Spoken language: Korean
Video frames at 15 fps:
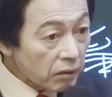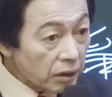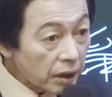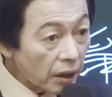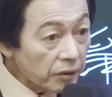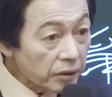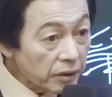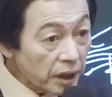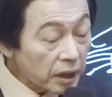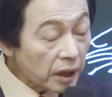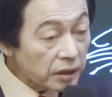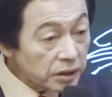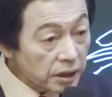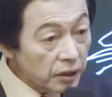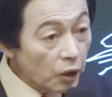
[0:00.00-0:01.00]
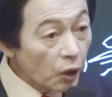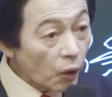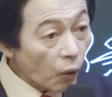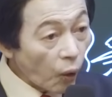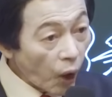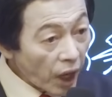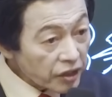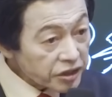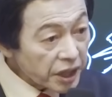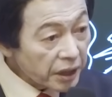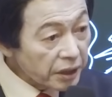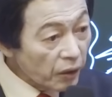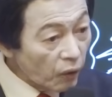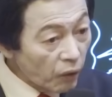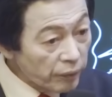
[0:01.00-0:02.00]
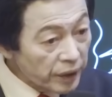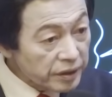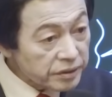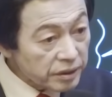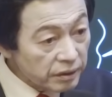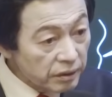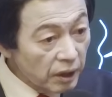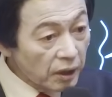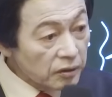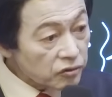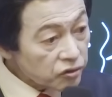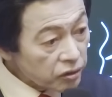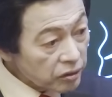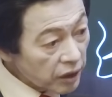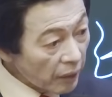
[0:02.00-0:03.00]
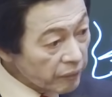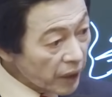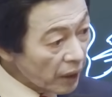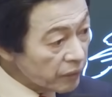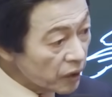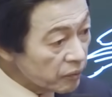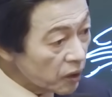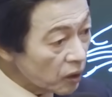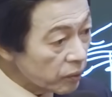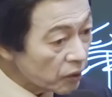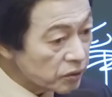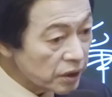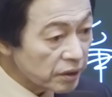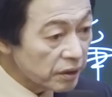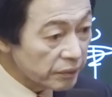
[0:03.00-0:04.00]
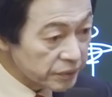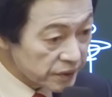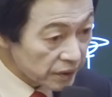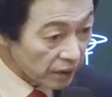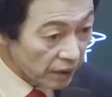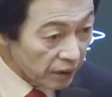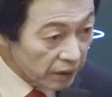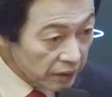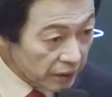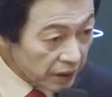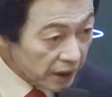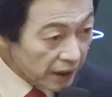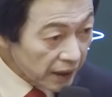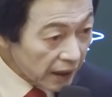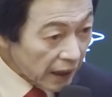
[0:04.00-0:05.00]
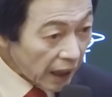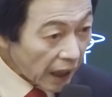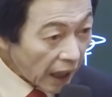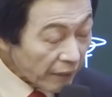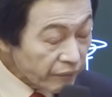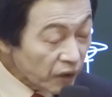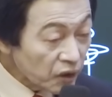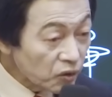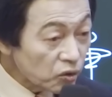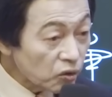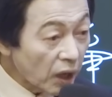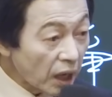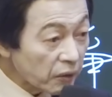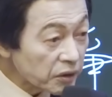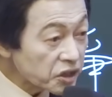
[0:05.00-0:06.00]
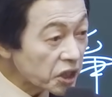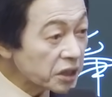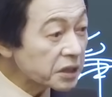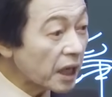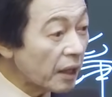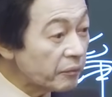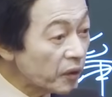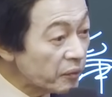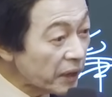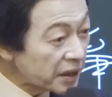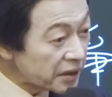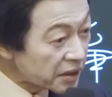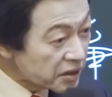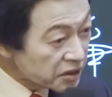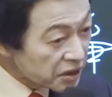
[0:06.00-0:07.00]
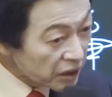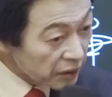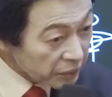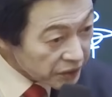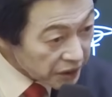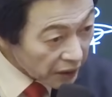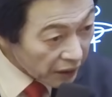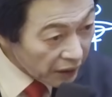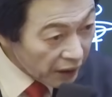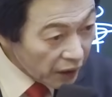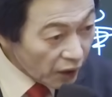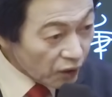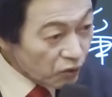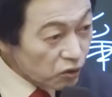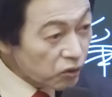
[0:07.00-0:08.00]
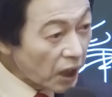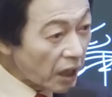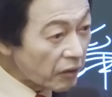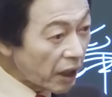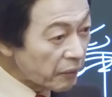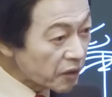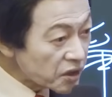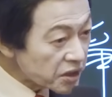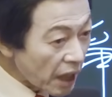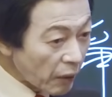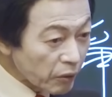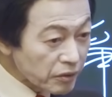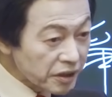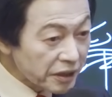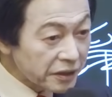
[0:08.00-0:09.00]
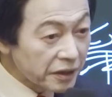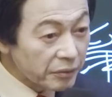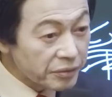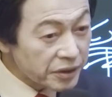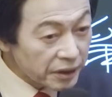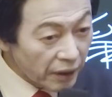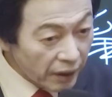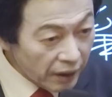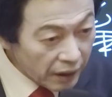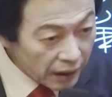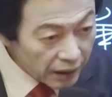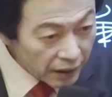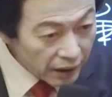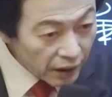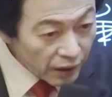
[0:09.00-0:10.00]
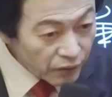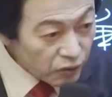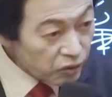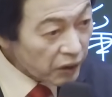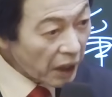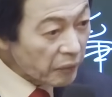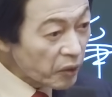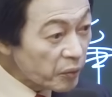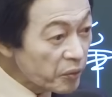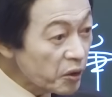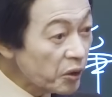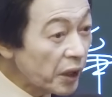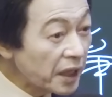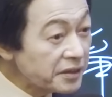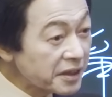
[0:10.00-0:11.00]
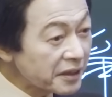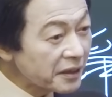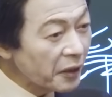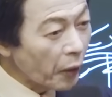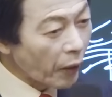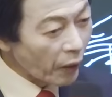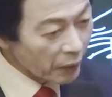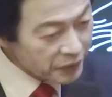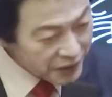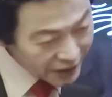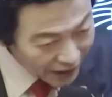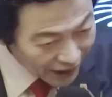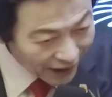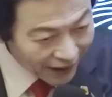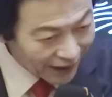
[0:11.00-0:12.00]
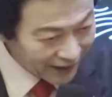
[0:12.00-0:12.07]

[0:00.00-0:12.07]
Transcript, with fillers: 그래 여기까지 고학생이 오면서 술 담배 한번 먹어본 적이 없어. 한번 누구하고 정가 한 번 만들어진 적 없어. 누구하고 한번 싸운 적이 없어. 누구 한 번 미워한 적이 없어.